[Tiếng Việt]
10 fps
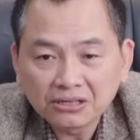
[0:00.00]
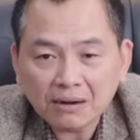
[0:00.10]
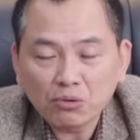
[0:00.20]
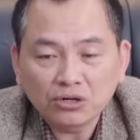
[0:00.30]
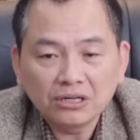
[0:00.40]

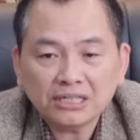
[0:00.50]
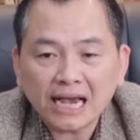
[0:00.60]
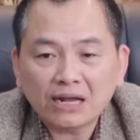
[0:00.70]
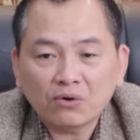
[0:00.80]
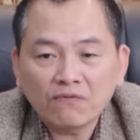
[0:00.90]
tức là một đứa
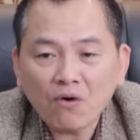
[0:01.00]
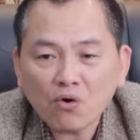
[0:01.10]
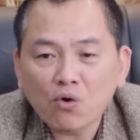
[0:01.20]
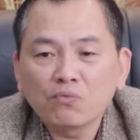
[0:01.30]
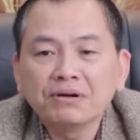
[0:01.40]
trẻ nó
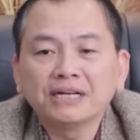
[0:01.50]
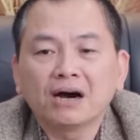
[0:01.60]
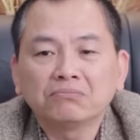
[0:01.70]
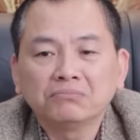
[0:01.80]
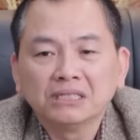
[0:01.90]
vô cùng bị
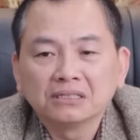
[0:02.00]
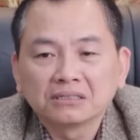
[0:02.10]
động